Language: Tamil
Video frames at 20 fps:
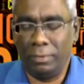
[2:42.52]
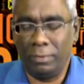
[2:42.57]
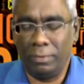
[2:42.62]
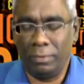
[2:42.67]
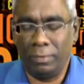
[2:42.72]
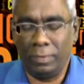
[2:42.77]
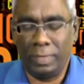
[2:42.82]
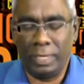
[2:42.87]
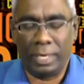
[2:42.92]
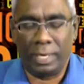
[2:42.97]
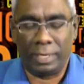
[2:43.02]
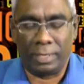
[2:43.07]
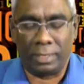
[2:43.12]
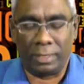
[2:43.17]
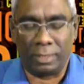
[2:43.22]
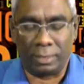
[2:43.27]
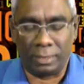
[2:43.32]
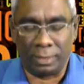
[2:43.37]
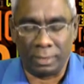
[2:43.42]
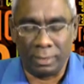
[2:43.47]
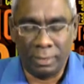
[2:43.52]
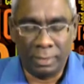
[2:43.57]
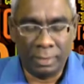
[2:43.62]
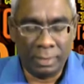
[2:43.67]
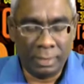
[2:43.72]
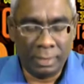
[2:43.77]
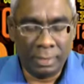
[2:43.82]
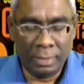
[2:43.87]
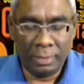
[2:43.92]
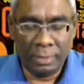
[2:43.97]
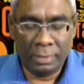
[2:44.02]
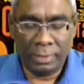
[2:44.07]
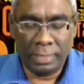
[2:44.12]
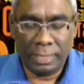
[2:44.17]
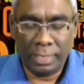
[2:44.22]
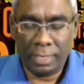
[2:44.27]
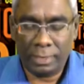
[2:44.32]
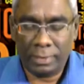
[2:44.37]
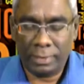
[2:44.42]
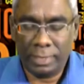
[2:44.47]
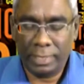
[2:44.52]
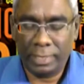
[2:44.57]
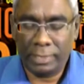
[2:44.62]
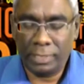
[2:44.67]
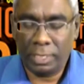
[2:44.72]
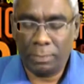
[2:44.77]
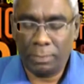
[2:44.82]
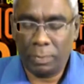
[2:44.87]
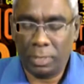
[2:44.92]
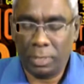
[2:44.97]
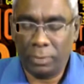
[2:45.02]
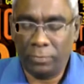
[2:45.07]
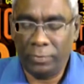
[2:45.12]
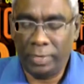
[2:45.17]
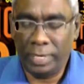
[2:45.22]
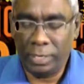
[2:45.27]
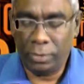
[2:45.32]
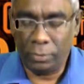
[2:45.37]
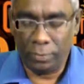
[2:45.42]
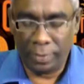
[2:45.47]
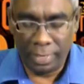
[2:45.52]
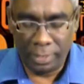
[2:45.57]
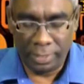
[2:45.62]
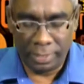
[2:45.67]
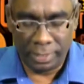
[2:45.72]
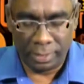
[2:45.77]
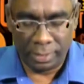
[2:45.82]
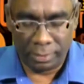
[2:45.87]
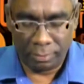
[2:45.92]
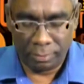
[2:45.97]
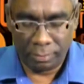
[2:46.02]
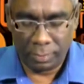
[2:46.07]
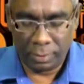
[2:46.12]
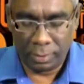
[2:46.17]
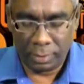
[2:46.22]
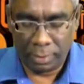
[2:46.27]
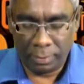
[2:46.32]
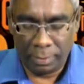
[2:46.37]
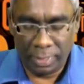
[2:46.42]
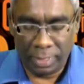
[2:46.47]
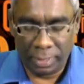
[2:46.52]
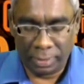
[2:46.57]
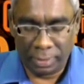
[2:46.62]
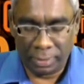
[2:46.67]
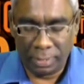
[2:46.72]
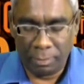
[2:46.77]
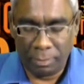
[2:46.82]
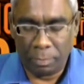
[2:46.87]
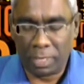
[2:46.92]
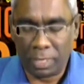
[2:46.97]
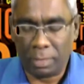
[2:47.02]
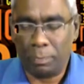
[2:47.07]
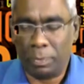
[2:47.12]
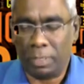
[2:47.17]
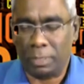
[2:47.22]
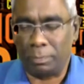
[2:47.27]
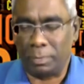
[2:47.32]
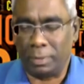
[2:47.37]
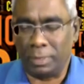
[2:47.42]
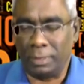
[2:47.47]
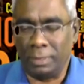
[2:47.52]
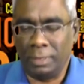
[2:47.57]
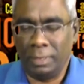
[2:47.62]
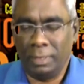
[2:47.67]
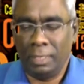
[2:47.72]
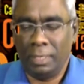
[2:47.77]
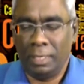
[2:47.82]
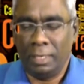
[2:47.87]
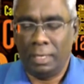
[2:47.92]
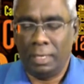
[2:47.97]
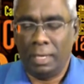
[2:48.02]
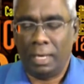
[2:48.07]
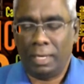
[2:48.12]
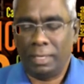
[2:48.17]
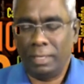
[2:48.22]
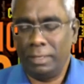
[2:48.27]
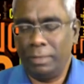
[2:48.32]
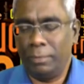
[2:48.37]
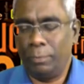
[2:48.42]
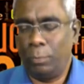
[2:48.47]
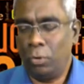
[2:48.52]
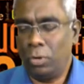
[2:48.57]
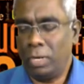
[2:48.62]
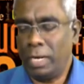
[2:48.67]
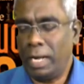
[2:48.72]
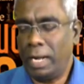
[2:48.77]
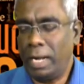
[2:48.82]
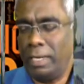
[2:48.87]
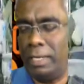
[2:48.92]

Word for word: வெளியாகி இருக்குது ஜெயா சிகிச்சை பெறும் வீடியோ வெளியீடு தமிழகத்தில் பரபரப்பு ஆக போன ஆண்டு